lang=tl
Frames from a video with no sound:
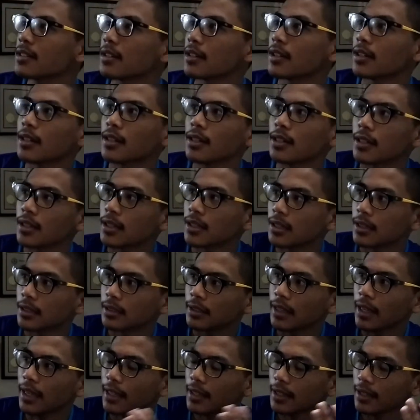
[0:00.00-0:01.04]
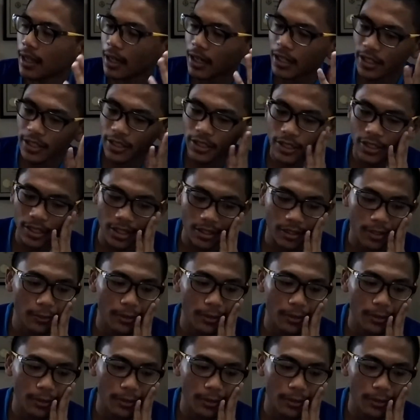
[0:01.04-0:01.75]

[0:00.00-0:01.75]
uh, dahil R siya,